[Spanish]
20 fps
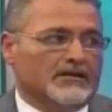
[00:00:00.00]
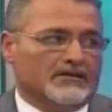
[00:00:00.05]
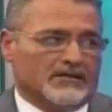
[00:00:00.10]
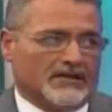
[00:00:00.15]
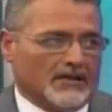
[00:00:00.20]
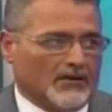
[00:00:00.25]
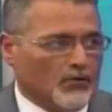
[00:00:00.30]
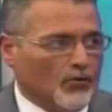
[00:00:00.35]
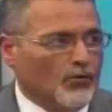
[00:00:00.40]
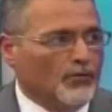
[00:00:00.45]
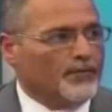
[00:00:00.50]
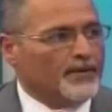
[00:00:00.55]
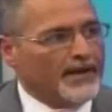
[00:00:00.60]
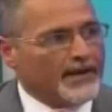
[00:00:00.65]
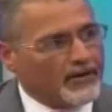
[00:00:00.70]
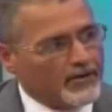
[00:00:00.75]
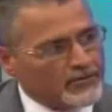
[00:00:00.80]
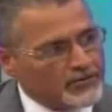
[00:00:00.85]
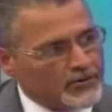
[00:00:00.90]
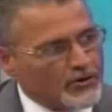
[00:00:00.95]
si
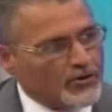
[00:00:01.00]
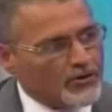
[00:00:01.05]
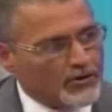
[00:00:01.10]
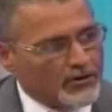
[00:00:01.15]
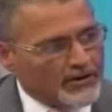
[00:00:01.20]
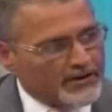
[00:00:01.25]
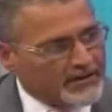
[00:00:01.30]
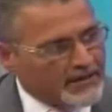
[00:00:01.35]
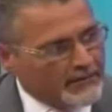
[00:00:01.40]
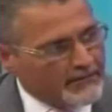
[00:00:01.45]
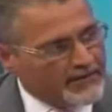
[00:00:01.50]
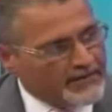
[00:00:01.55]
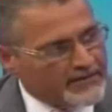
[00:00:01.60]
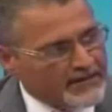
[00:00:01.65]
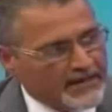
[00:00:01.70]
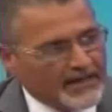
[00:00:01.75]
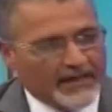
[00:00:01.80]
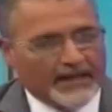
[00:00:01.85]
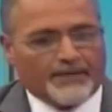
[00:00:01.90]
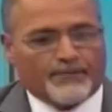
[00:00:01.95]
cumple con todo lo que
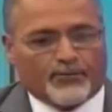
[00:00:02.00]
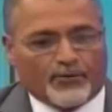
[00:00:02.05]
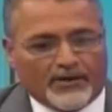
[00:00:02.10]
establece la ley,